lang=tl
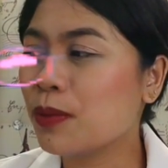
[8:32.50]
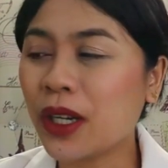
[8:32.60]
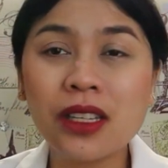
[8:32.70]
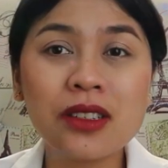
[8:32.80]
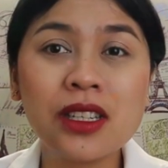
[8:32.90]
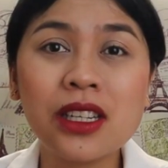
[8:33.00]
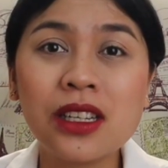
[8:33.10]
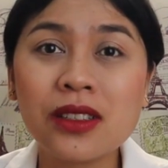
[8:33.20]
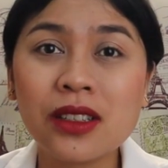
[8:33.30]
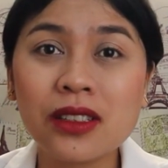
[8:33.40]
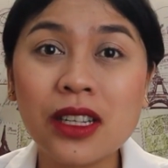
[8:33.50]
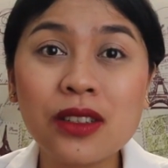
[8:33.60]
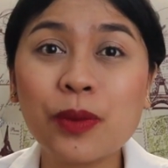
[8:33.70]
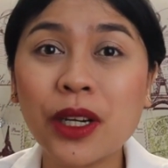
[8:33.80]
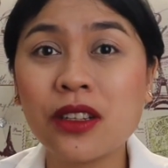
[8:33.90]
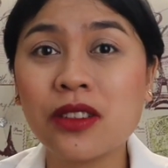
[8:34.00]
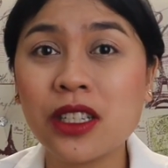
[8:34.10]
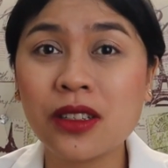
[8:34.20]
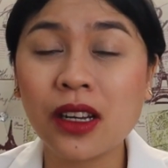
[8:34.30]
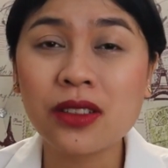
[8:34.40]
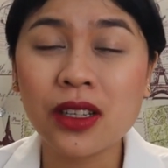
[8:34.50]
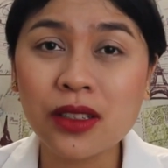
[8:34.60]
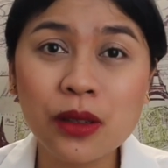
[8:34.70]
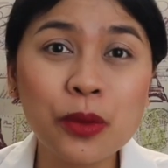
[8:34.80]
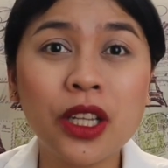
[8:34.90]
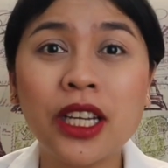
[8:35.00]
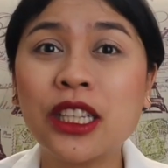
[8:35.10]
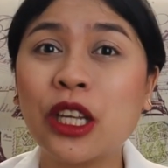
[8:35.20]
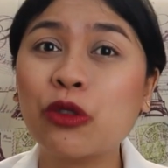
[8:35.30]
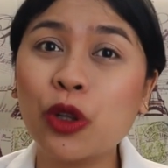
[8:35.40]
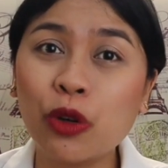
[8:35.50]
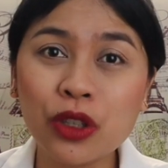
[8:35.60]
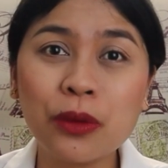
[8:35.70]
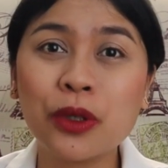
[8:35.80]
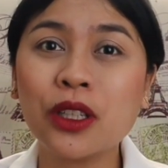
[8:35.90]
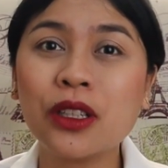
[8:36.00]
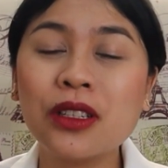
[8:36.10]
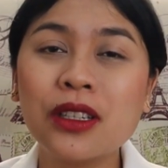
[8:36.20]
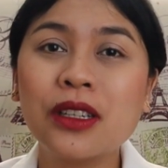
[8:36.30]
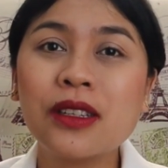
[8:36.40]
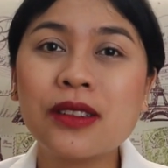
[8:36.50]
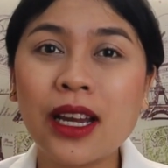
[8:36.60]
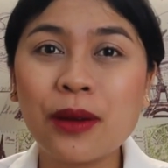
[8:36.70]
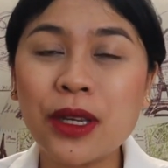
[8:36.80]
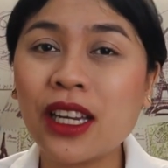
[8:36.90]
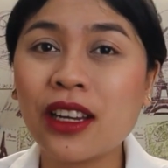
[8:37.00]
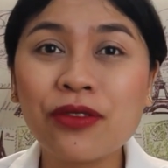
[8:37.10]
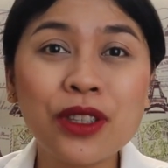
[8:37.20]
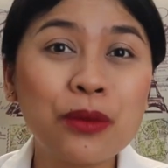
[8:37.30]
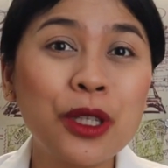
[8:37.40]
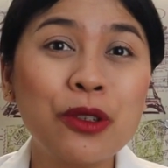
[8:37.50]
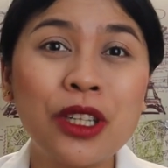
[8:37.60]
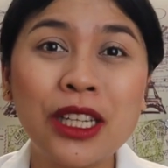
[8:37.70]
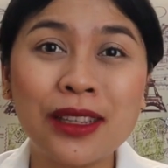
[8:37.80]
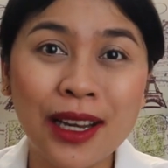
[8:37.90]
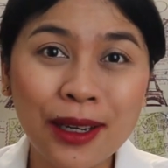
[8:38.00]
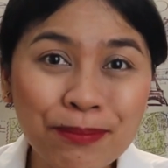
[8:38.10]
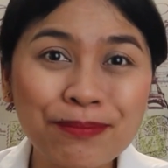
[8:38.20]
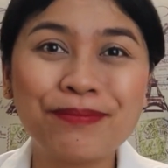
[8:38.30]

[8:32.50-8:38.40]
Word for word: policy is this policy is accessible and downloadable sa aming FWD TAP